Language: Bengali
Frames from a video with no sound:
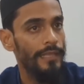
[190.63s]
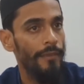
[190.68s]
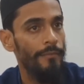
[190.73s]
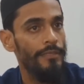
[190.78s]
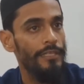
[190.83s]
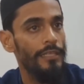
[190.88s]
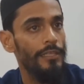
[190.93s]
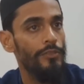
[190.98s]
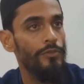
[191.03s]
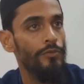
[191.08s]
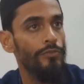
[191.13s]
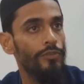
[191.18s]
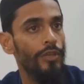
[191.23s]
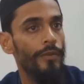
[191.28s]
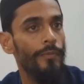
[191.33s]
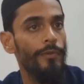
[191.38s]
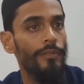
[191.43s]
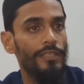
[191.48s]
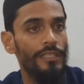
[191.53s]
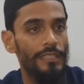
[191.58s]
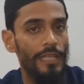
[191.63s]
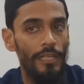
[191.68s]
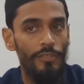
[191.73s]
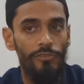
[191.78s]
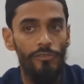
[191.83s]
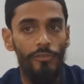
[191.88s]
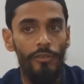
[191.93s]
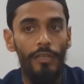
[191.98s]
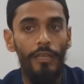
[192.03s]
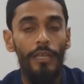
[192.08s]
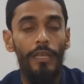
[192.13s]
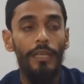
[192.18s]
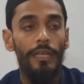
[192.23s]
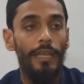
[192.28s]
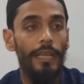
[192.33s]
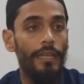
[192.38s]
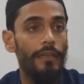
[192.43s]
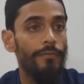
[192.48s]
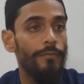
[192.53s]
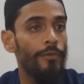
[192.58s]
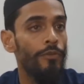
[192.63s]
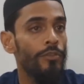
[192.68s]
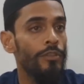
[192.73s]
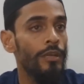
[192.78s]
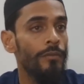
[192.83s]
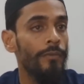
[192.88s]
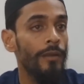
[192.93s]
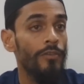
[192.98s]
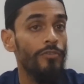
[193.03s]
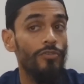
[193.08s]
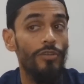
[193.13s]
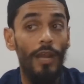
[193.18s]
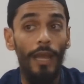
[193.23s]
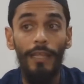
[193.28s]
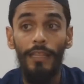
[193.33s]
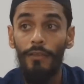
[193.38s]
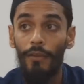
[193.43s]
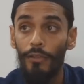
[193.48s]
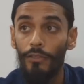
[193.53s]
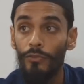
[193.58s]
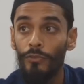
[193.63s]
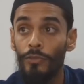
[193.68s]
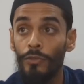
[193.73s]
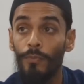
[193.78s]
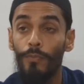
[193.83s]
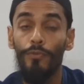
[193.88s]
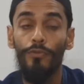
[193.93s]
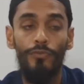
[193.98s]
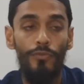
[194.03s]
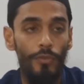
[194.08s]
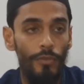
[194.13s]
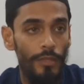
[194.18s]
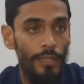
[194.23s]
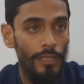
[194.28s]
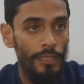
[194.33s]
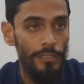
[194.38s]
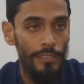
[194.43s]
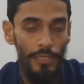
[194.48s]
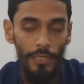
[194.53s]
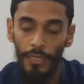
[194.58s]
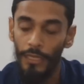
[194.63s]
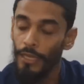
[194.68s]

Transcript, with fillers: স্ক্যামের সাথে যুক্ত হয়ে পড়েছে শাসক এর বিরুদ্ধে মানুষ রায় দেওয়ার জন্য প্রস্তুত নিয়েছে